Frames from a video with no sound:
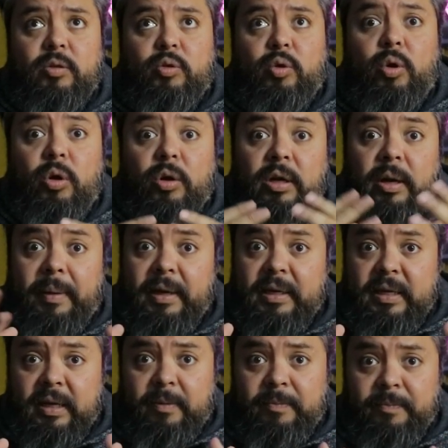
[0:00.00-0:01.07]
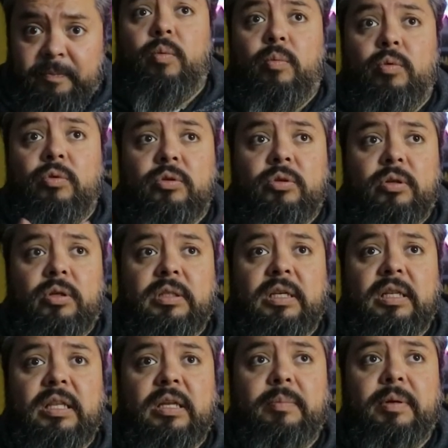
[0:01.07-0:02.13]
todo lo que abarca un mundo, es
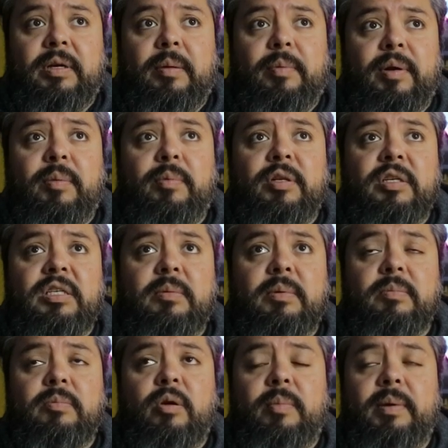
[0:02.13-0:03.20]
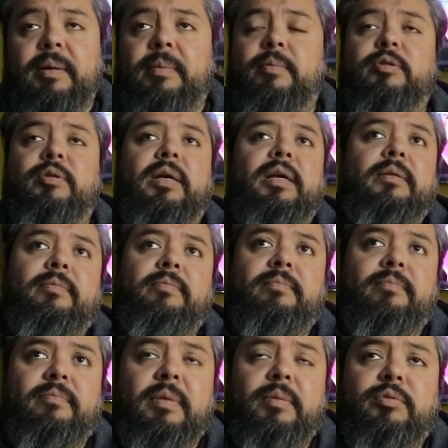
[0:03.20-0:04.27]
decir, porque Pokémon en sí mismo, vamos a ver,
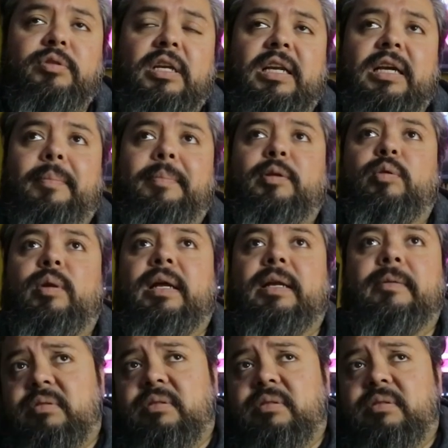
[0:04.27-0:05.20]
vamos a recapitular.